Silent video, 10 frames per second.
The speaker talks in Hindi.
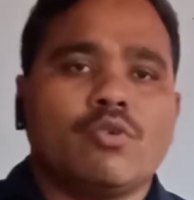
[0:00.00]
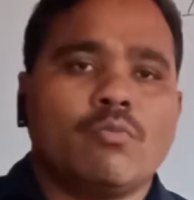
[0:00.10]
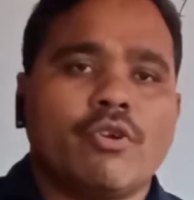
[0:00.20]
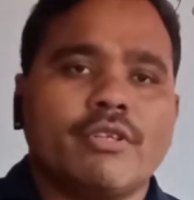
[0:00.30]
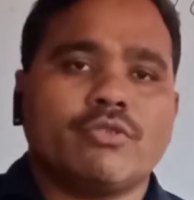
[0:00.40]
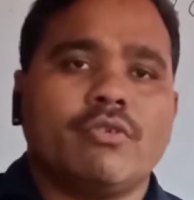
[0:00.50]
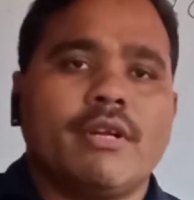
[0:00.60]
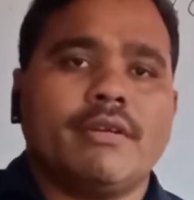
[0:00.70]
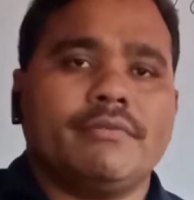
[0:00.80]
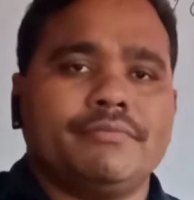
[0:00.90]
गुड मॉर्निंग
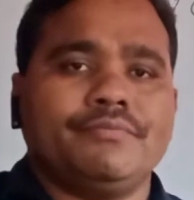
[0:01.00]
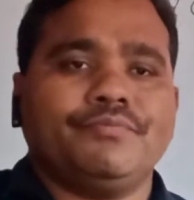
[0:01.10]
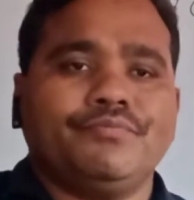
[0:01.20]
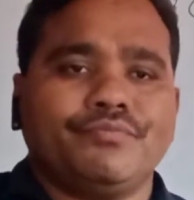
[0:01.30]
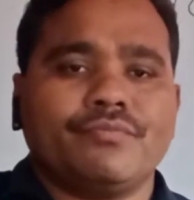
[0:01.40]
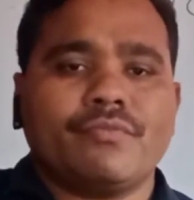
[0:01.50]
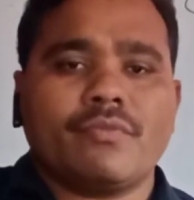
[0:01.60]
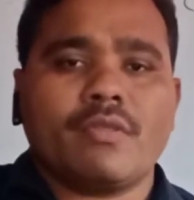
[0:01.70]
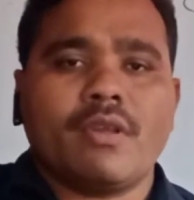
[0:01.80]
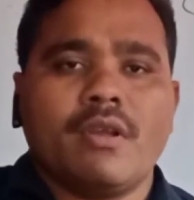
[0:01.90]

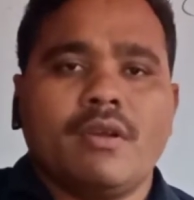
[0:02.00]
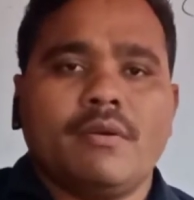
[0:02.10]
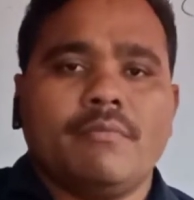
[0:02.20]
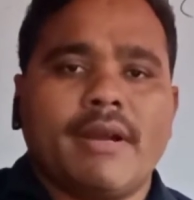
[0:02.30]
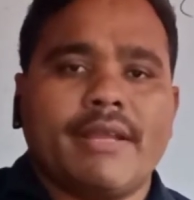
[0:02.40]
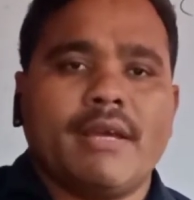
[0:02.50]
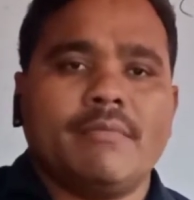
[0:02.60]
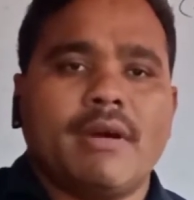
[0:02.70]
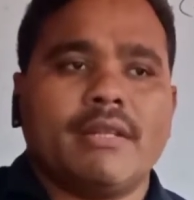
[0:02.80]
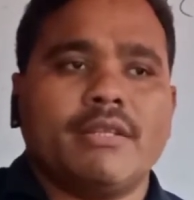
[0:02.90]
स्टूडेंट माँ
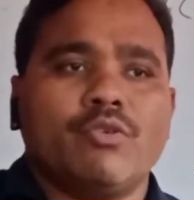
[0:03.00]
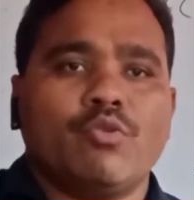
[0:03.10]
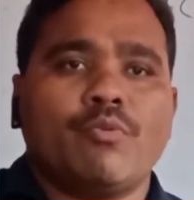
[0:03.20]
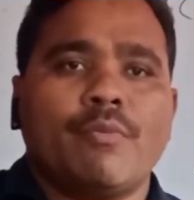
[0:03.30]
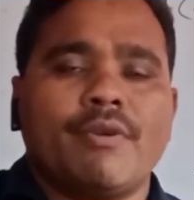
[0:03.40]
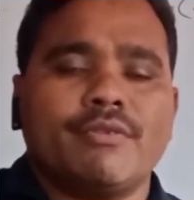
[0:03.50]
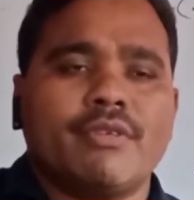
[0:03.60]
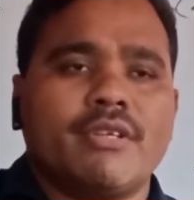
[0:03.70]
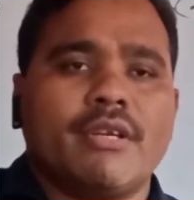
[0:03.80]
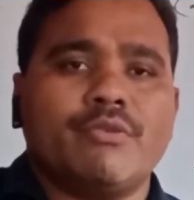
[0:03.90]
ज्ञान भारती ग्रुप ऑफ
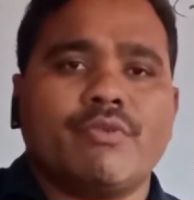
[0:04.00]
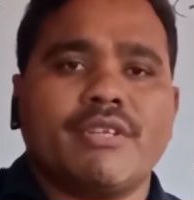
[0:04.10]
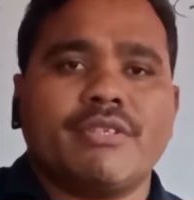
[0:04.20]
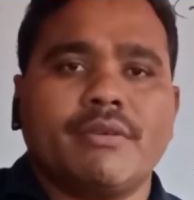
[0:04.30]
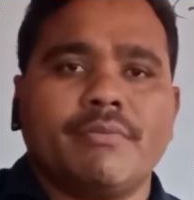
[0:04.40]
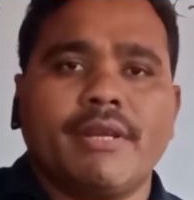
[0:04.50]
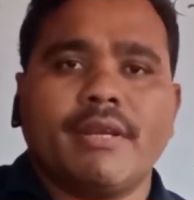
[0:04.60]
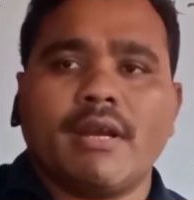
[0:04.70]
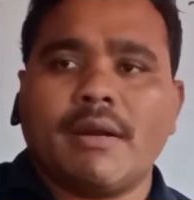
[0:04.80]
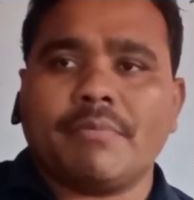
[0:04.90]
एजुकेशन
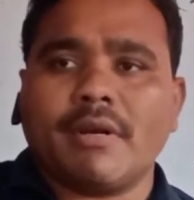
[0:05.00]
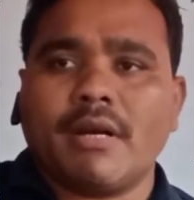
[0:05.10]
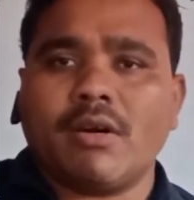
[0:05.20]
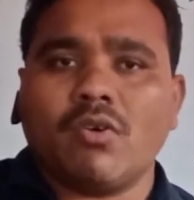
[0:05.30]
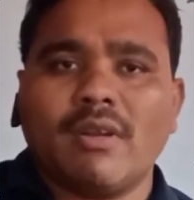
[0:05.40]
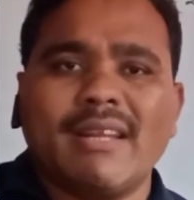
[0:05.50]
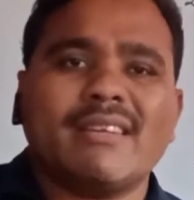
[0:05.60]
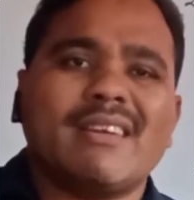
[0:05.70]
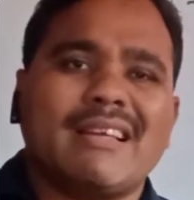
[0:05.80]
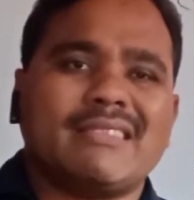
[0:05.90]
में आपका
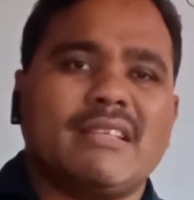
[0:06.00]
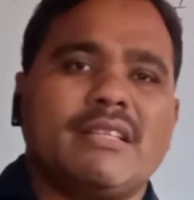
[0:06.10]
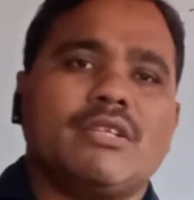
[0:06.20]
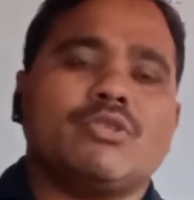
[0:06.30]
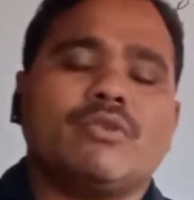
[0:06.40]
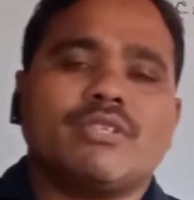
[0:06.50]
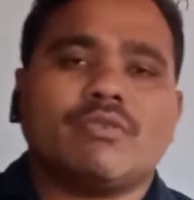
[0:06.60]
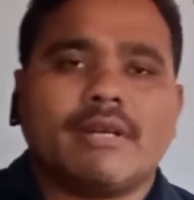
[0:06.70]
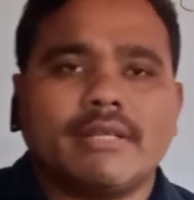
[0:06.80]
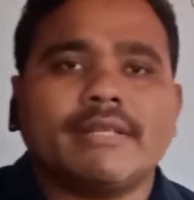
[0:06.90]
ऑनलाइन क्लास के अंदर जो है
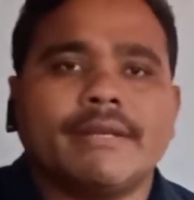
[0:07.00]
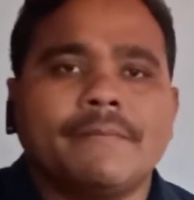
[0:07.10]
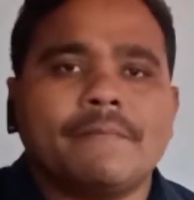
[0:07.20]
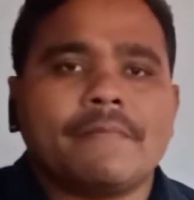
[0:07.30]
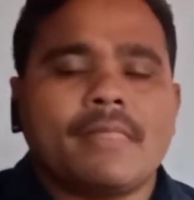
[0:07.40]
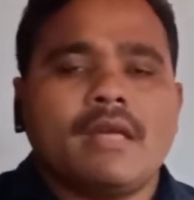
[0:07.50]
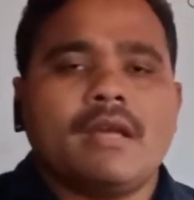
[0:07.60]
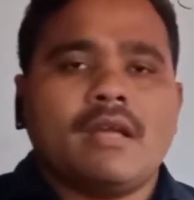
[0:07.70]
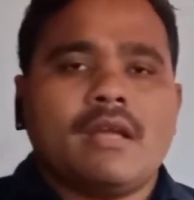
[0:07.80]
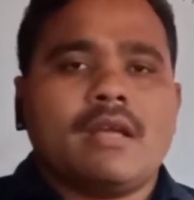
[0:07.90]
स्वागत है
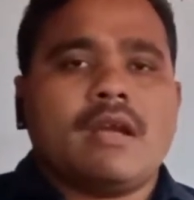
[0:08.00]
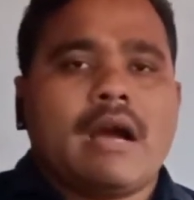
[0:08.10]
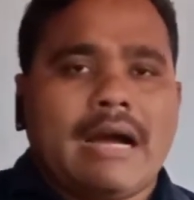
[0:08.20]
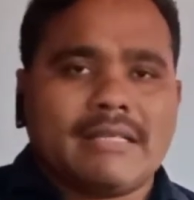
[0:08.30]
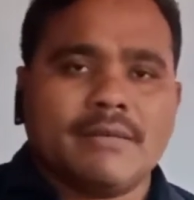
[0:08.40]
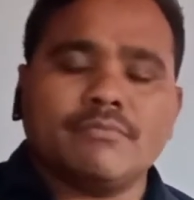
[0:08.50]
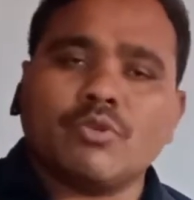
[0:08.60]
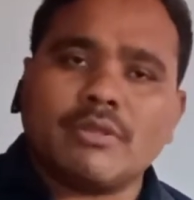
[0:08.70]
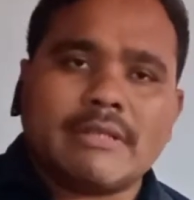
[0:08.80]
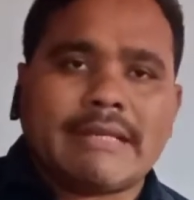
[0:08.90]
आज हम
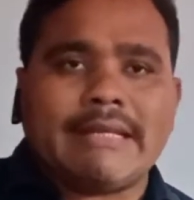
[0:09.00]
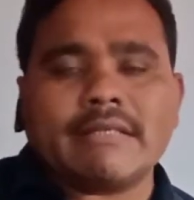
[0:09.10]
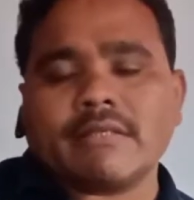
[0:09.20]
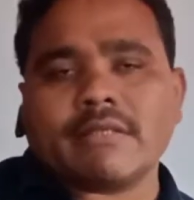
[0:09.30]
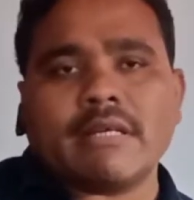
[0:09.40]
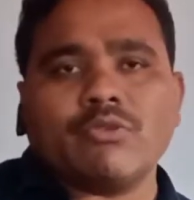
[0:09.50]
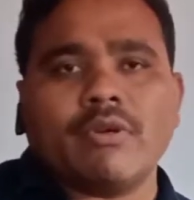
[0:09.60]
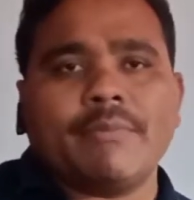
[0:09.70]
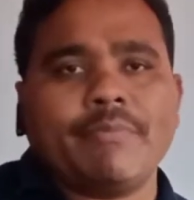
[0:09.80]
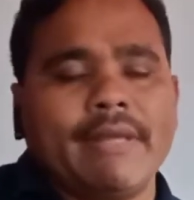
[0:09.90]
सोशल साइंस का
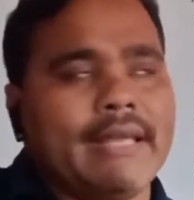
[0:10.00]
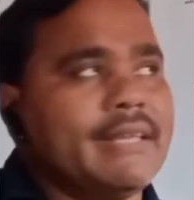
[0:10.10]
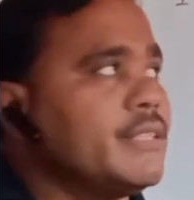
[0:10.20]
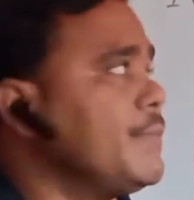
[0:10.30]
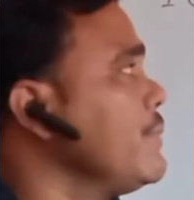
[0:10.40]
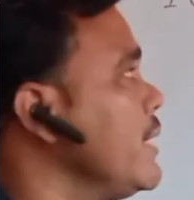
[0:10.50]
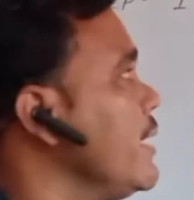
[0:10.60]
जो है पहला ही चैप्टर